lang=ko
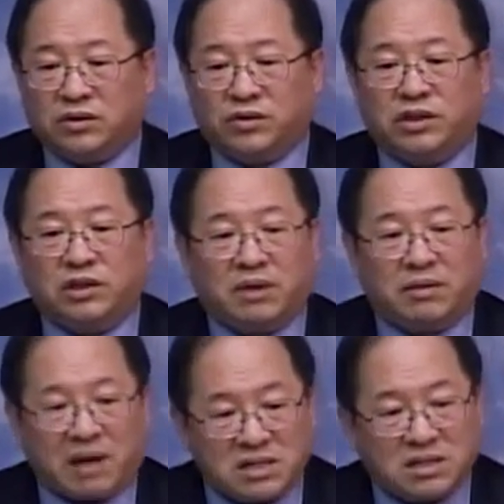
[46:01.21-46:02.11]
주님의
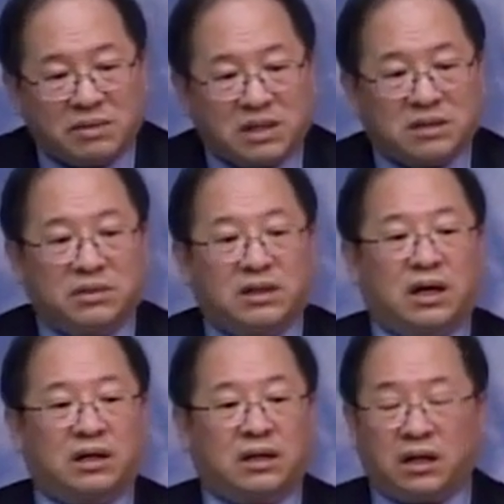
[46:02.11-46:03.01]
말씀하심을 내
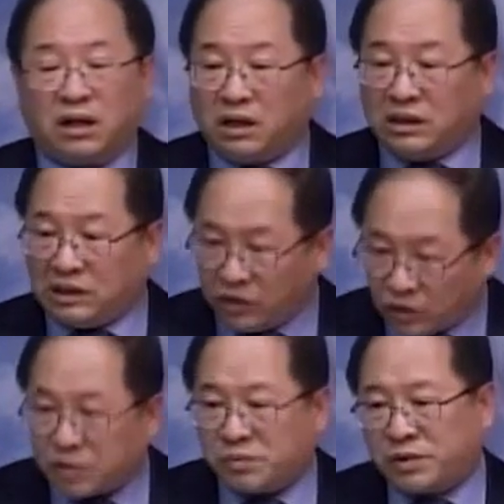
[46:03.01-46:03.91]
안에
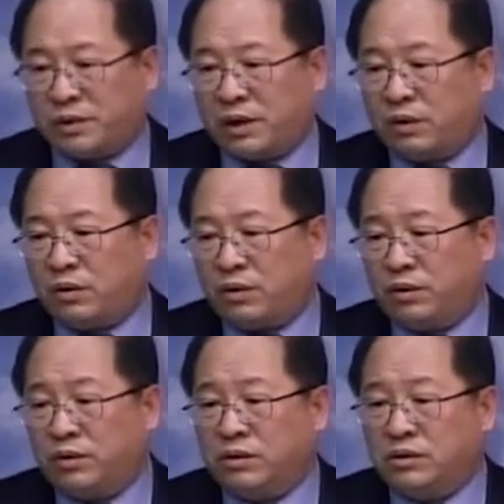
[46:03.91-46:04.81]

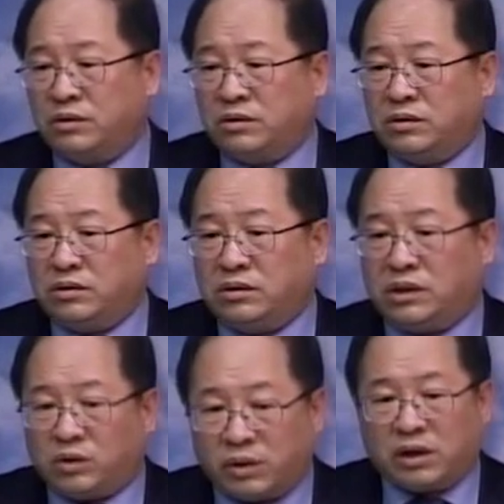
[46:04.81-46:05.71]
이루십시오라고
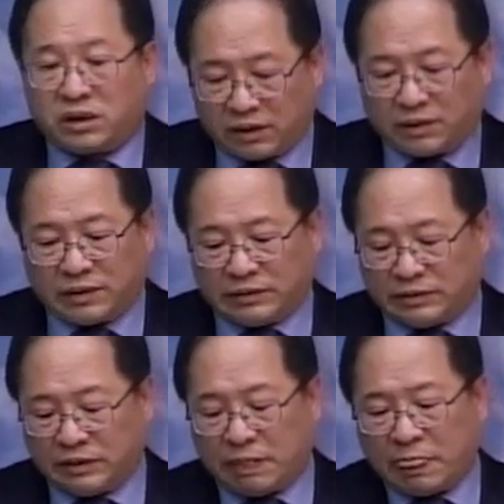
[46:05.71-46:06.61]
기도하게 됐던
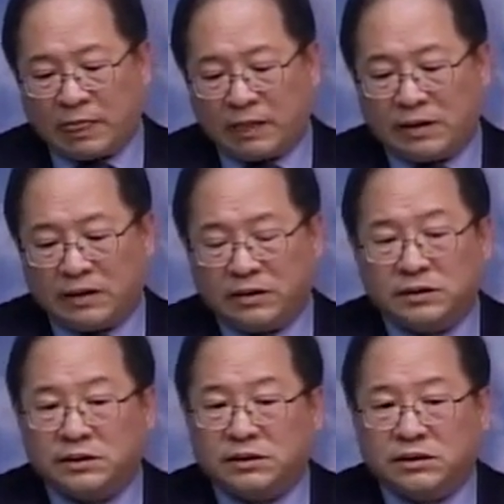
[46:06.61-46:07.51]
거죠.
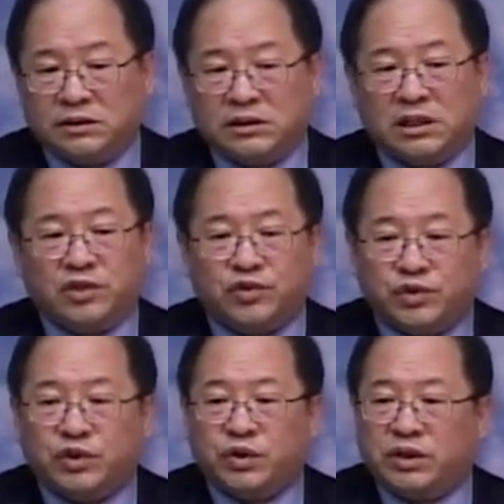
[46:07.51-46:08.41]
그의
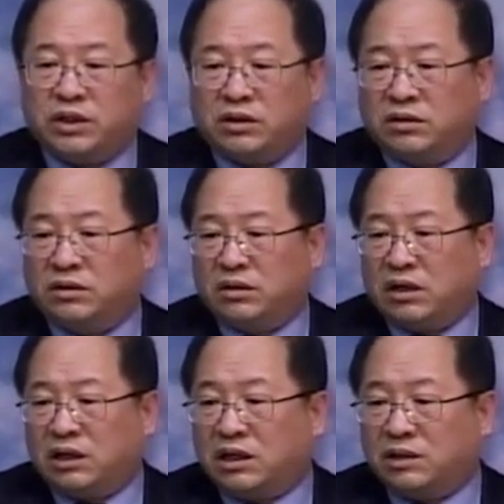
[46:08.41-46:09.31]
순정이
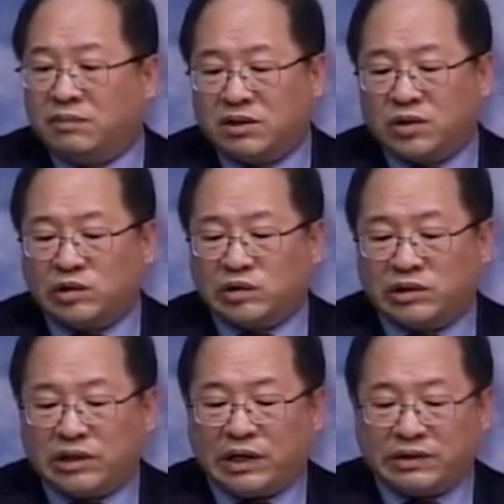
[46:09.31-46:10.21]
하나님의
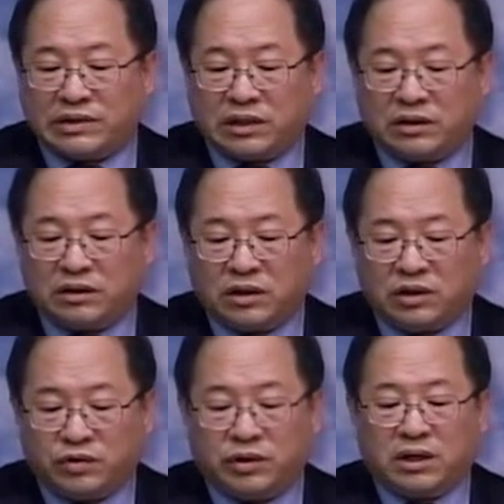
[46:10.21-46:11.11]
성육신의 역사를
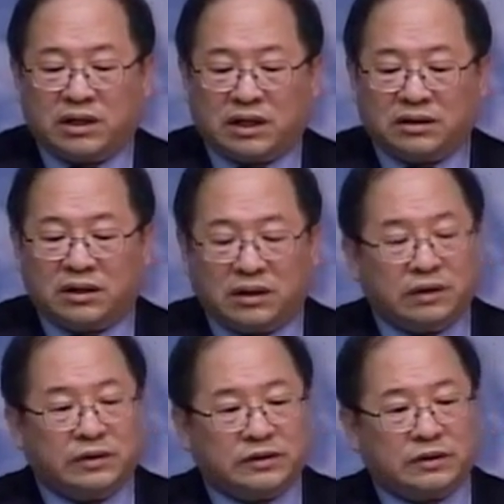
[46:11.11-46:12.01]
우리에게
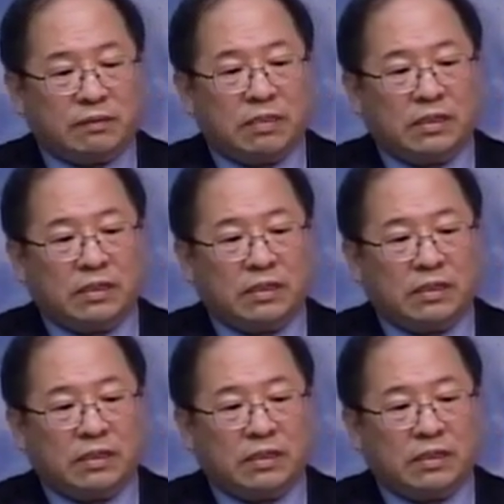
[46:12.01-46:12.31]
나타낸 것이에요.